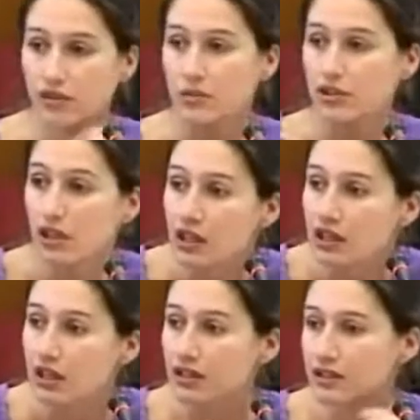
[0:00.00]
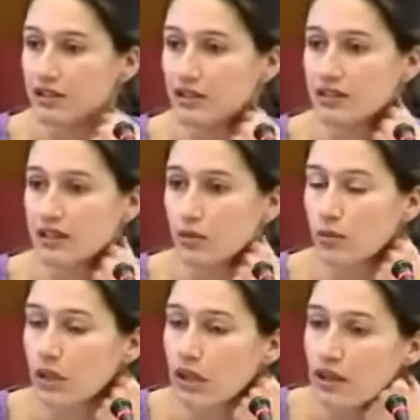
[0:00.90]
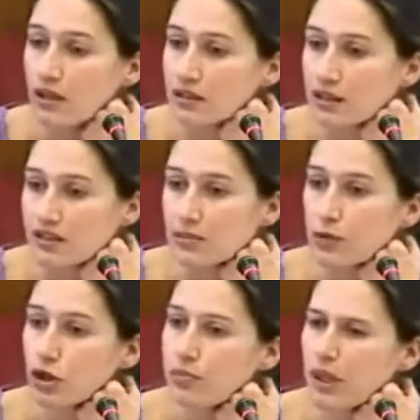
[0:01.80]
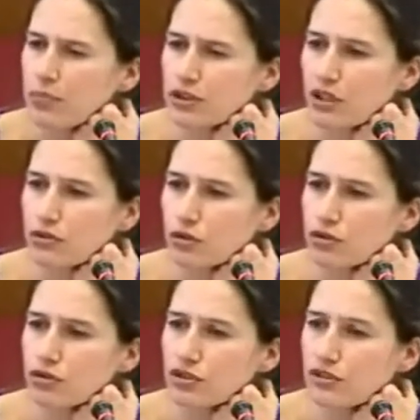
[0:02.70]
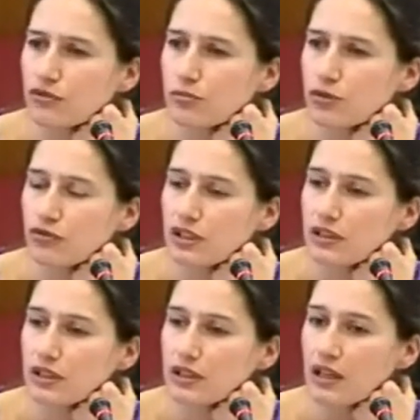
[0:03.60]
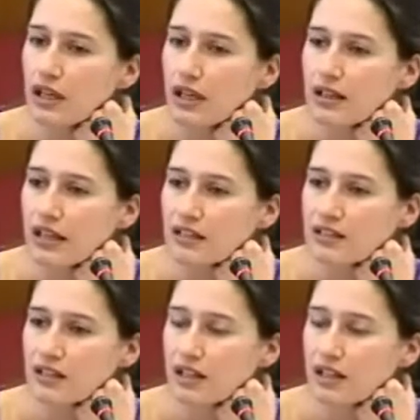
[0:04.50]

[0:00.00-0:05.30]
mas de aquisição eh, de casa própria, após a autoconstrução, vamos ver que eh, é, é de,